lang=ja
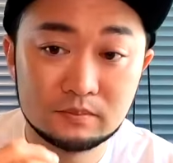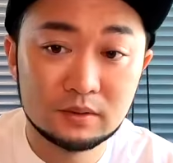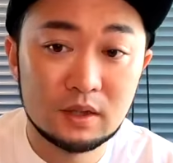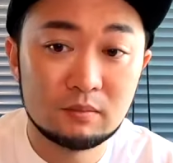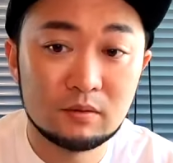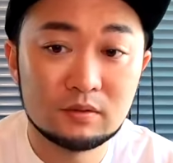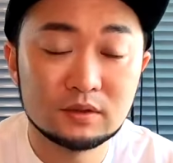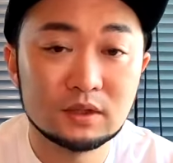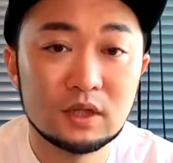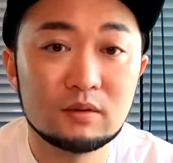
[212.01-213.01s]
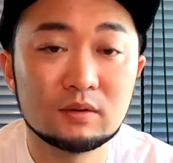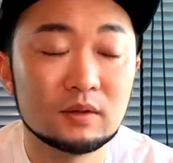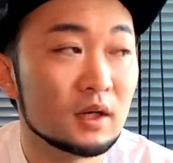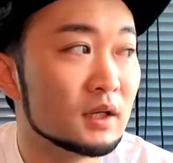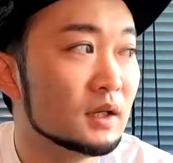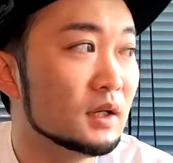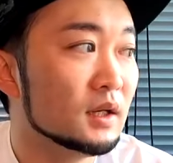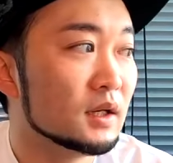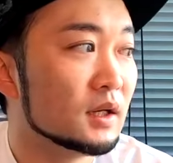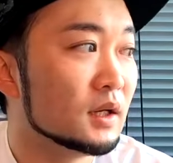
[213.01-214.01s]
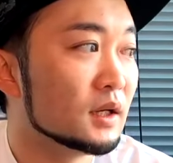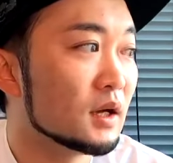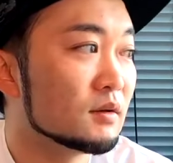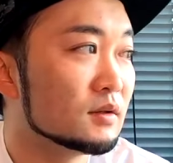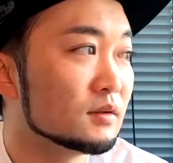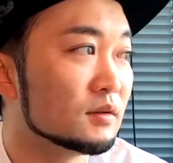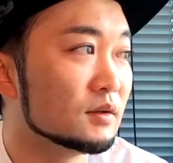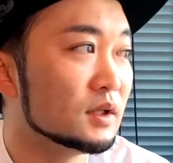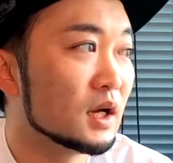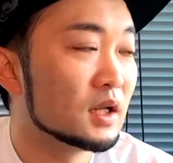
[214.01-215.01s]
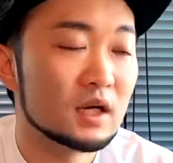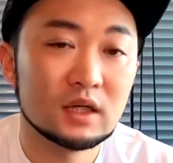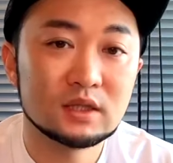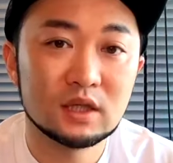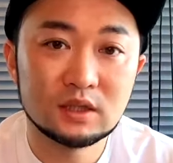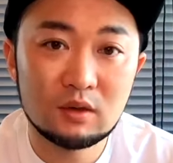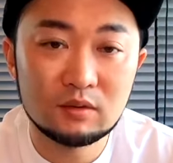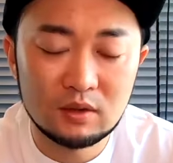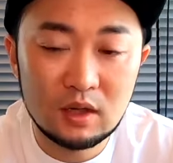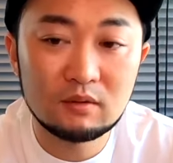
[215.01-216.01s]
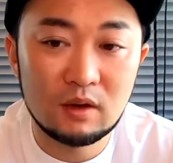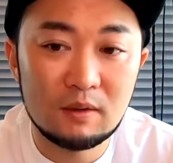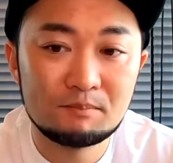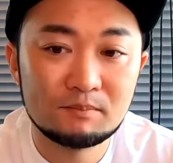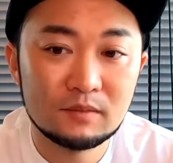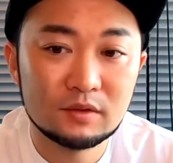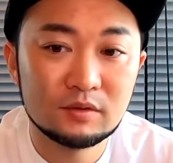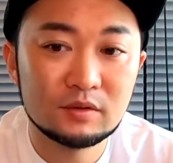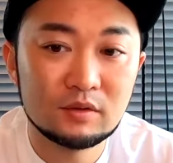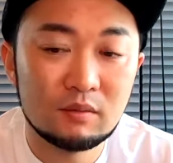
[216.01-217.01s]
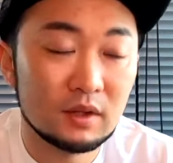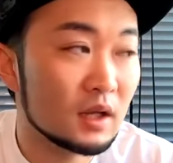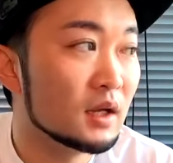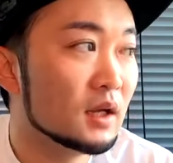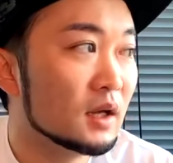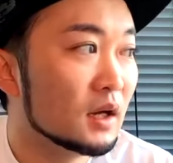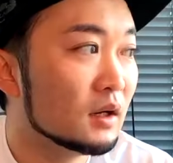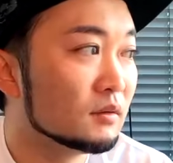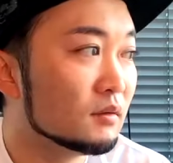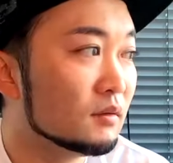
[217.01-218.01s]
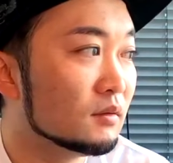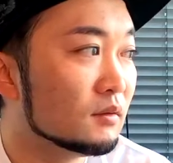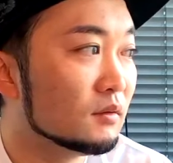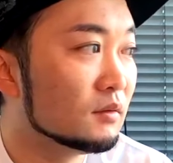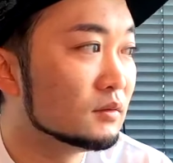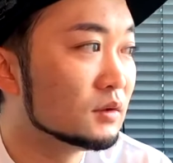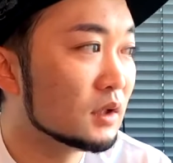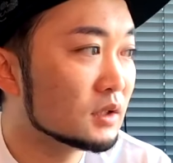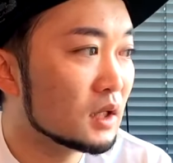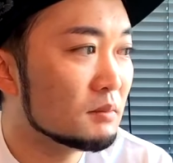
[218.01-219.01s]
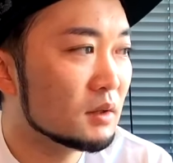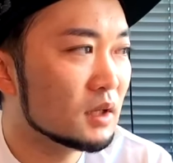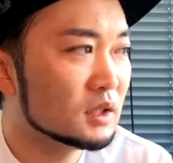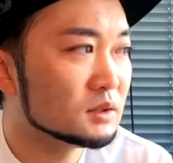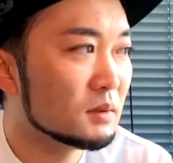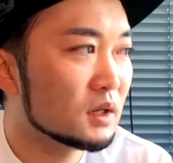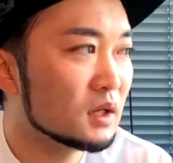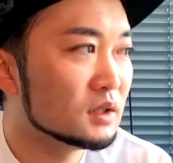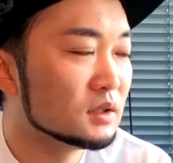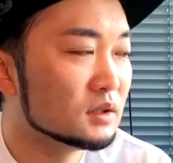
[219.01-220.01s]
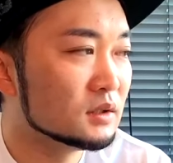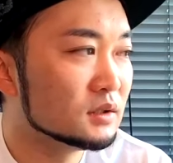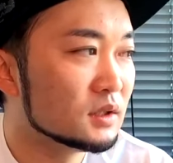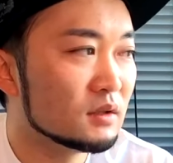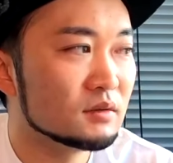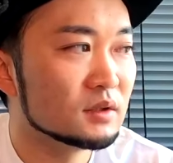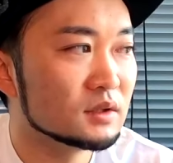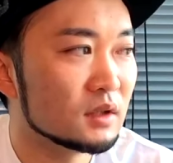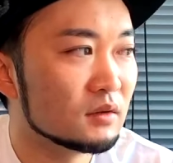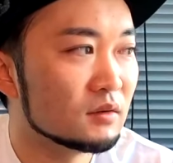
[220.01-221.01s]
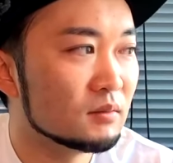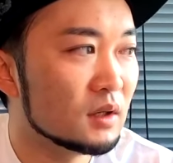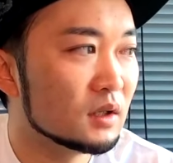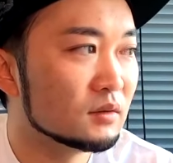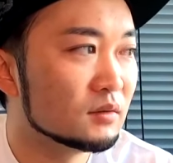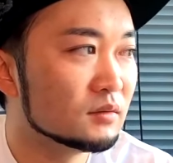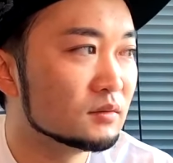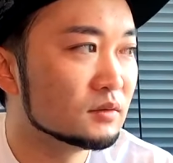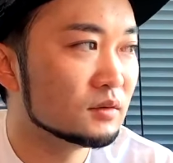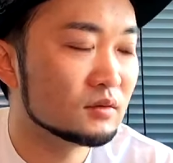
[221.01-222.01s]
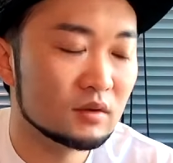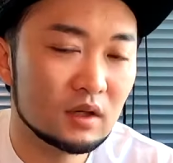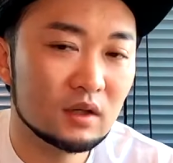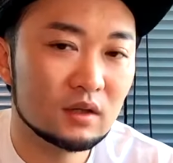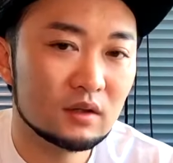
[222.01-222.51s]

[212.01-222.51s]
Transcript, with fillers: プレイもろくにしたことない、逆に言うと1回2回しかしたことないとか、そういう人もね、ちょっと当たり前の話ばっかりしてるんですけど、まあちょっとね、